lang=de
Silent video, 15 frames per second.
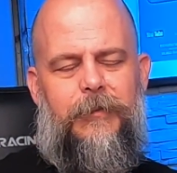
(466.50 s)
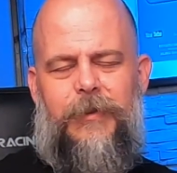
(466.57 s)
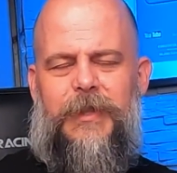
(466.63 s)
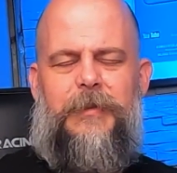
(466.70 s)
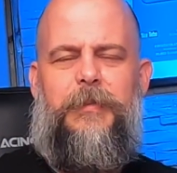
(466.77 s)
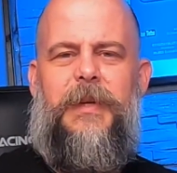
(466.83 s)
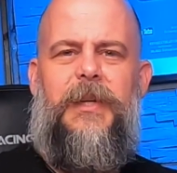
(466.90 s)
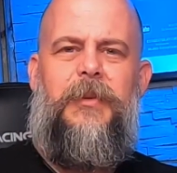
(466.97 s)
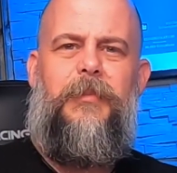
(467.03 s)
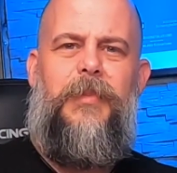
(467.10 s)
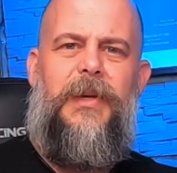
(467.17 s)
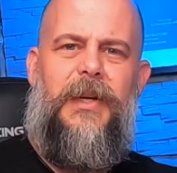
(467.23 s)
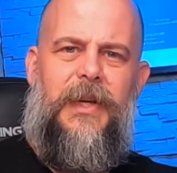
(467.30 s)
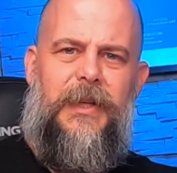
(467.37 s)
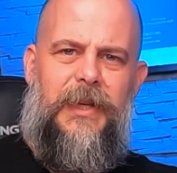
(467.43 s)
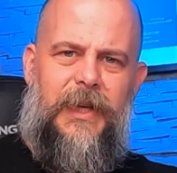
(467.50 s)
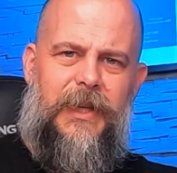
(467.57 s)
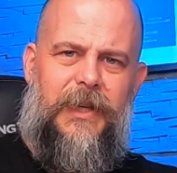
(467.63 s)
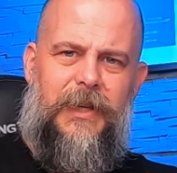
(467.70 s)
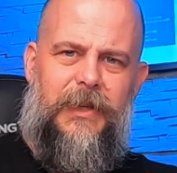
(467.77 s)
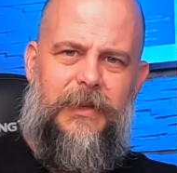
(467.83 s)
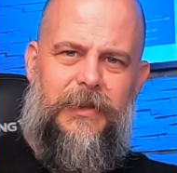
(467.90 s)
Was bringt mir ein
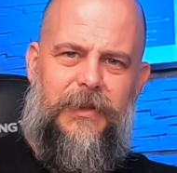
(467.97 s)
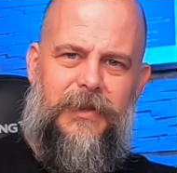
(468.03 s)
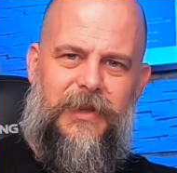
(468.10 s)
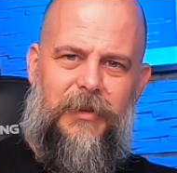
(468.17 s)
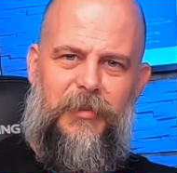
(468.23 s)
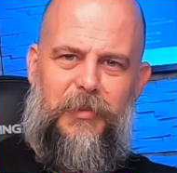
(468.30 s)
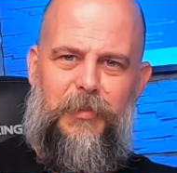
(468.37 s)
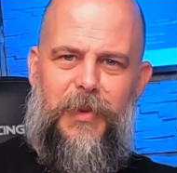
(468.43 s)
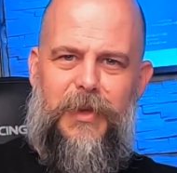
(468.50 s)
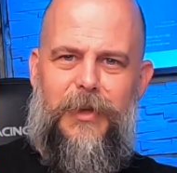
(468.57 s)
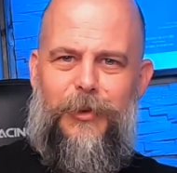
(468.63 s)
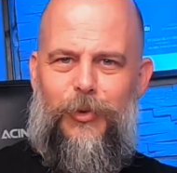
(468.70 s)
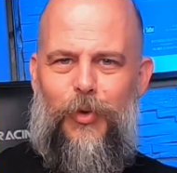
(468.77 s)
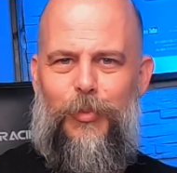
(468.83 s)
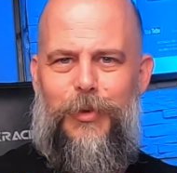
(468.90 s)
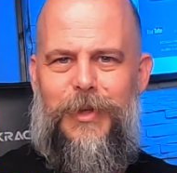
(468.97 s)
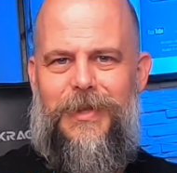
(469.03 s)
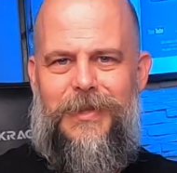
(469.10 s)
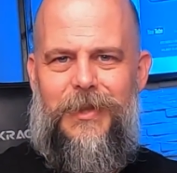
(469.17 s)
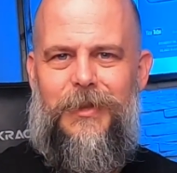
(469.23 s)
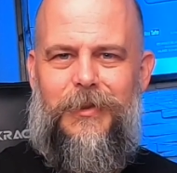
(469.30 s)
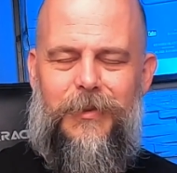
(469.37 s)
Händler, der mit mir nicht
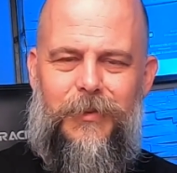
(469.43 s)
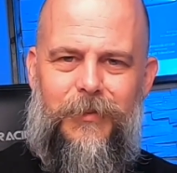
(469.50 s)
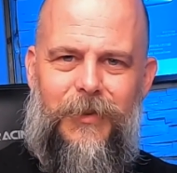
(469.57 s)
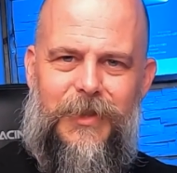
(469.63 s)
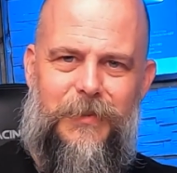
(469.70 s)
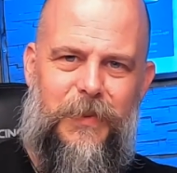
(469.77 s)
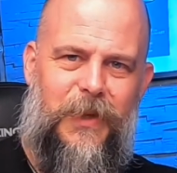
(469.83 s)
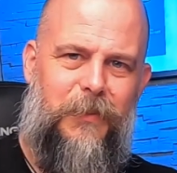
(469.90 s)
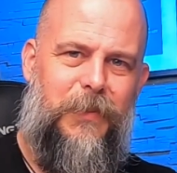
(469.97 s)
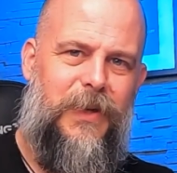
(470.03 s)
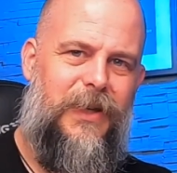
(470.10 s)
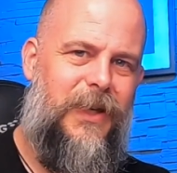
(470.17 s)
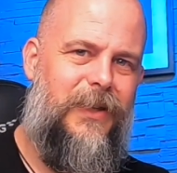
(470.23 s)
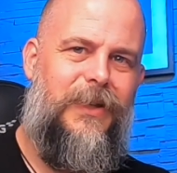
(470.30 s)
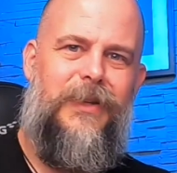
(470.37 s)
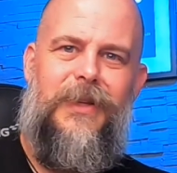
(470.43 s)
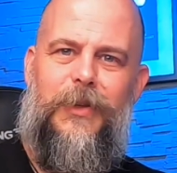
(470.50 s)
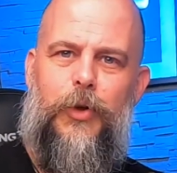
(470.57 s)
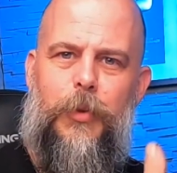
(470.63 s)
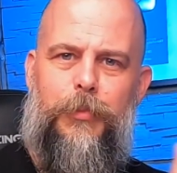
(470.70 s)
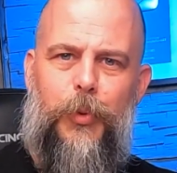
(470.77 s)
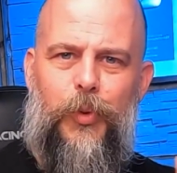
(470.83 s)
kommuniziert? Was bringt mir ein Händler,
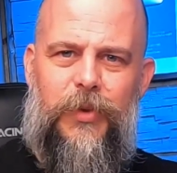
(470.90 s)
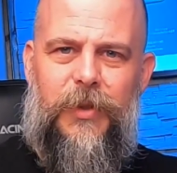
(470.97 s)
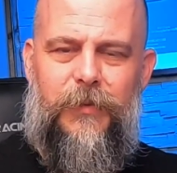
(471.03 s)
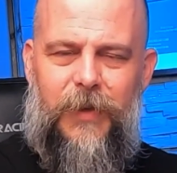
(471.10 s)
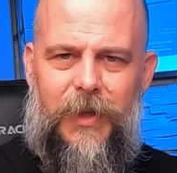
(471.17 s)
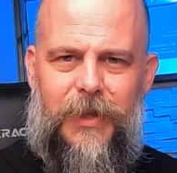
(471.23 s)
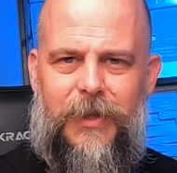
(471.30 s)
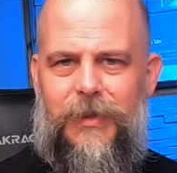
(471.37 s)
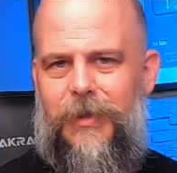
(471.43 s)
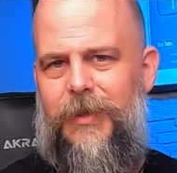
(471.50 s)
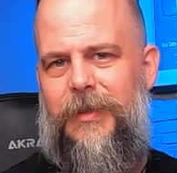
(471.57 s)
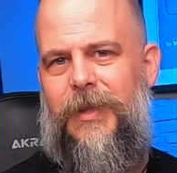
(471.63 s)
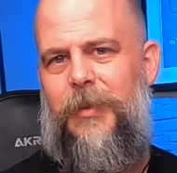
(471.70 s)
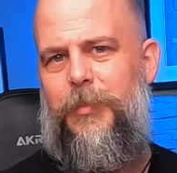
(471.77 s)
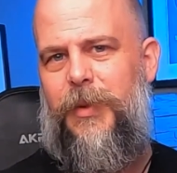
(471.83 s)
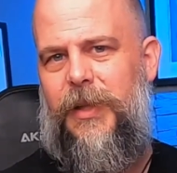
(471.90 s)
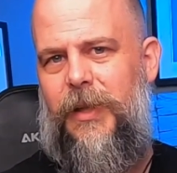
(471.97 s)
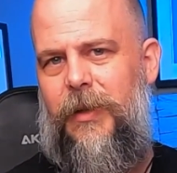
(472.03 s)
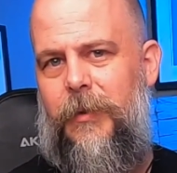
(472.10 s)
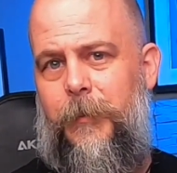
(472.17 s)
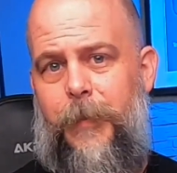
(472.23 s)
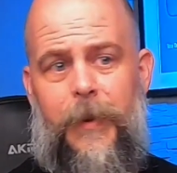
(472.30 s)
der kaputte Ware nicht
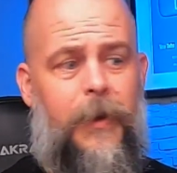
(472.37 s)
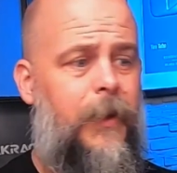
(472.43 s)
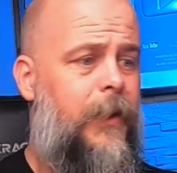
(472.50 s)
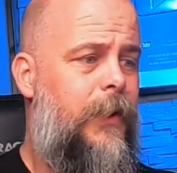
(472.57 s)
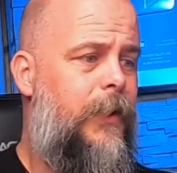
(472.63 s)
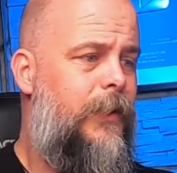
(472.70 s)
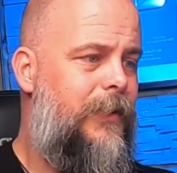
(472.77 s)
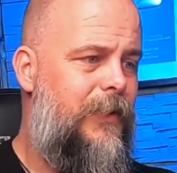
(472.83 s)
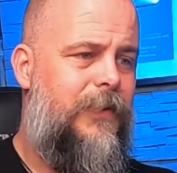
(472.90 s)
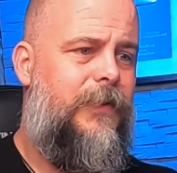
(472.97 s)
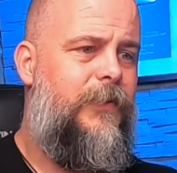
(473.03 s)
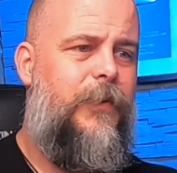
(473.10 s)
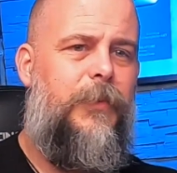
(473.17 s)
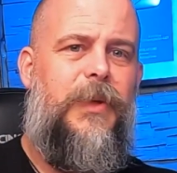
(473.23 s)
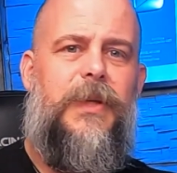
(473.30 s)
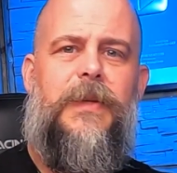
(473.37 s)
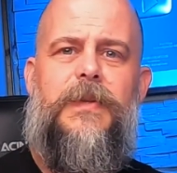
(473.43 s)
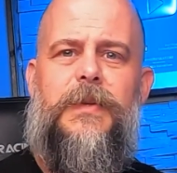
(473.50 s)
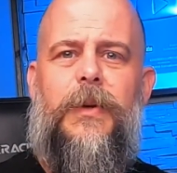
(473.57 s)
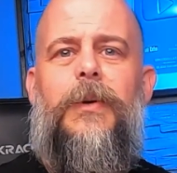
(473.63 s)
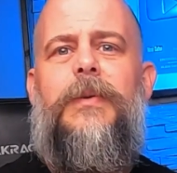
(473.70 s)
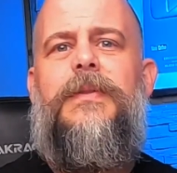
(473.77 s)
repariert? Das ist für mich
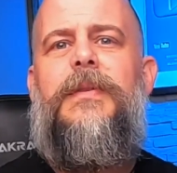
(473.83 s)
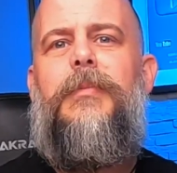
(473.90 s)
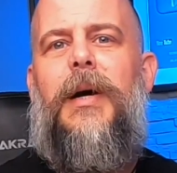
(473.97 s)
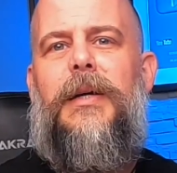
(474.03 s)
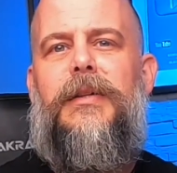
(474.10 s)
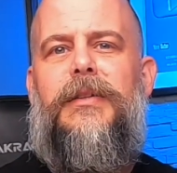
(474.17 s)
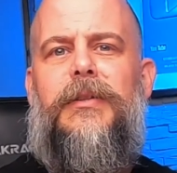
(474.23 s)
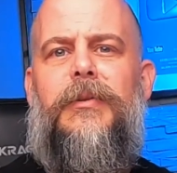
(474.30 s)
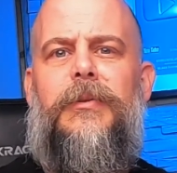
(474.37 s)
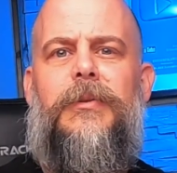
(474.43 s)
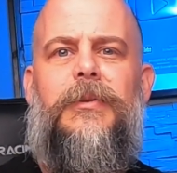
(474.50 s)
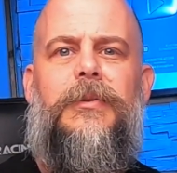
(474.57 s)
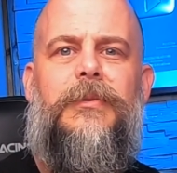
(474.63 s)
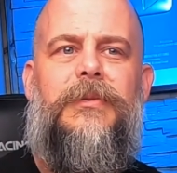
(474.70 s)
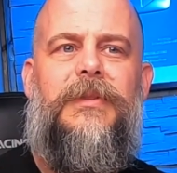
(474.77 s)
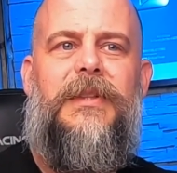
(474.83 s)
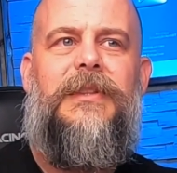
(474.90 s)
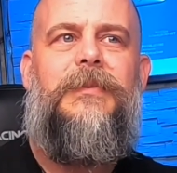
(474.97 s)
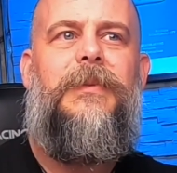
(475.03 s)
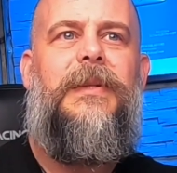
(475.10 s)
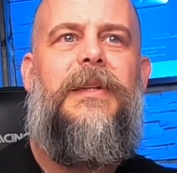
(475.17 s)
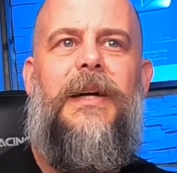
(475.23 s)
das größte Manko und
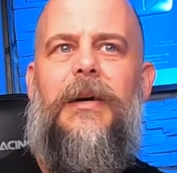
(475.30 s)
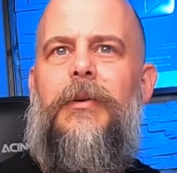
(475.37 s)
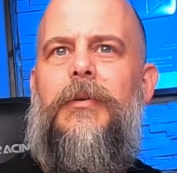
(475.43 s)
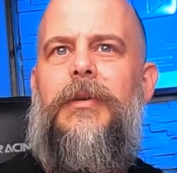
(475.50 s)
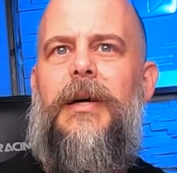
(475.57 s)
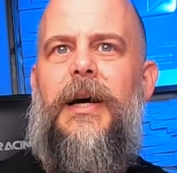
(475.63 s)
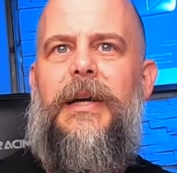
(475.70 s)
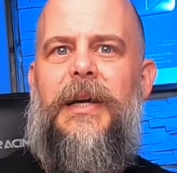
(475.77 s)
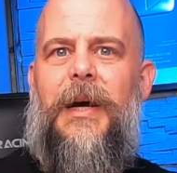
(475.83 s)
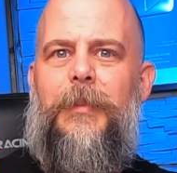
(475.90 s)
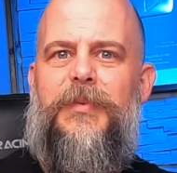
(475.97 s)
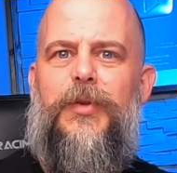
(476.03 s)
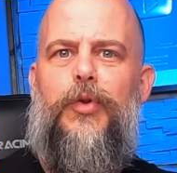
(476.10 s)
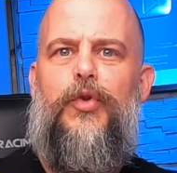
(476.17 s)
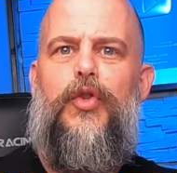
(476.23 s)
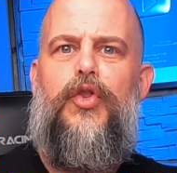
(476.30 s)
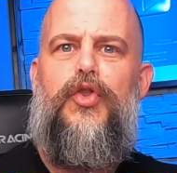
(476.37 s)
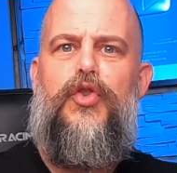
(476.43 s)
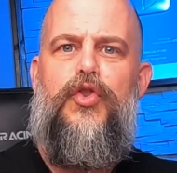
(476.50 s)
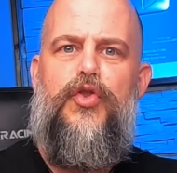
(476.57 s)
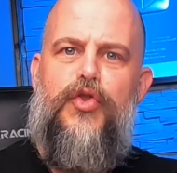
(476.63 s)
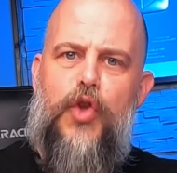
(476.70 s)
deswegen auch ein
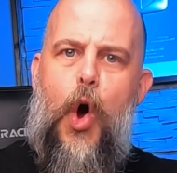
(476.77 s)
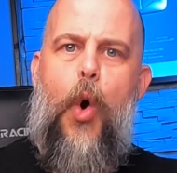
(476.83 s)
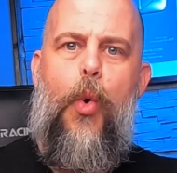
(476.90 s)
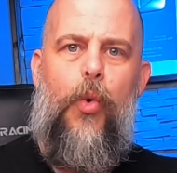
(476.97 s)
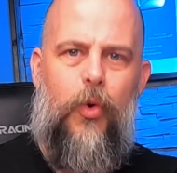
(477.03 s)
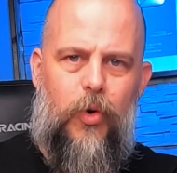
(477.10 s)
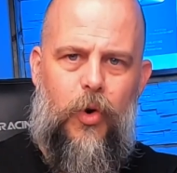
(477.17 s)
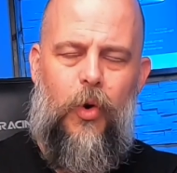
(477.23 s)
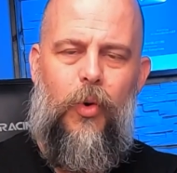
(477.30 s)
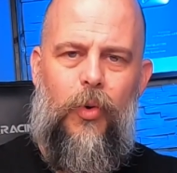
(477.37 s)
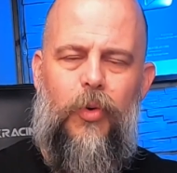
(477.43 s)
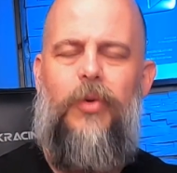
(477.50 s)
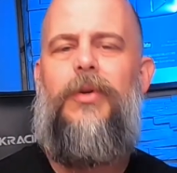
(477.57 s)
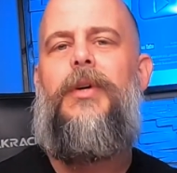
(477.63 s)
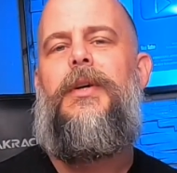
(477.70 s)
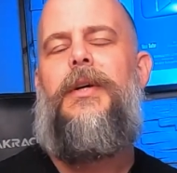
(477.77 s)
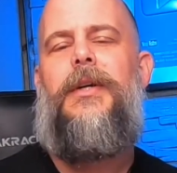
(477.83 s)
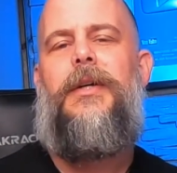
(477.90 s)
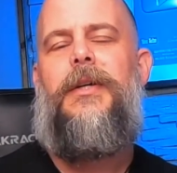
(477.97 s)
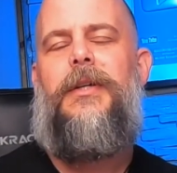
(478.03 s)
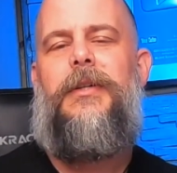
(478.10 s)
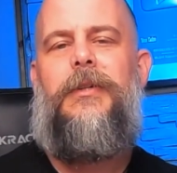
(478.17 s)
absolutes No-Go
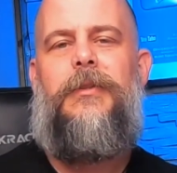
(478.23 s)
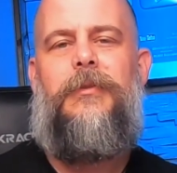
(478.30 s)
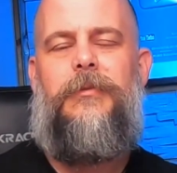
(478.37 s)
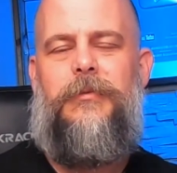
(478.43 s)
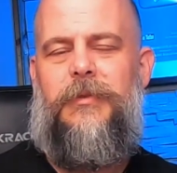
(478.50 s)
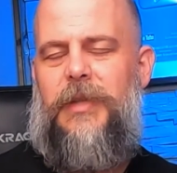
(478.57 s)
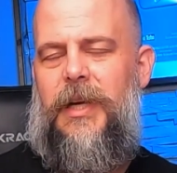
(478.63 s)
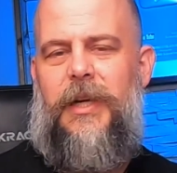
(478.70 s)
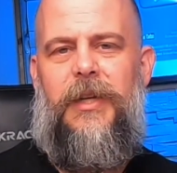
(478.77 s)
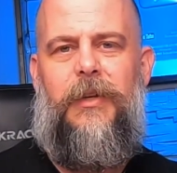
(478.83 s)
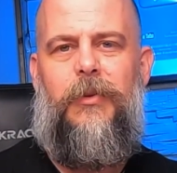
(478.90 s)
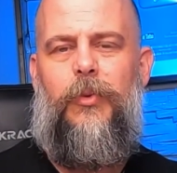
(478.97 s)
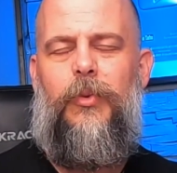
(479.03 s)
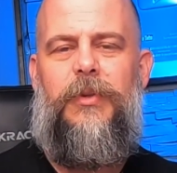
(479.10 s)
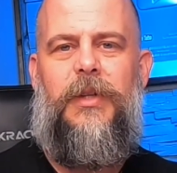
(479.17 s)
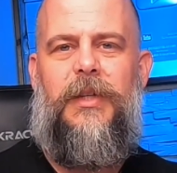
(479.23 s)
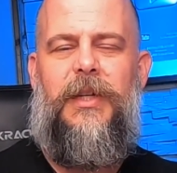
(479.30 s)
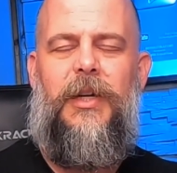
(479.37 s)
und keine gute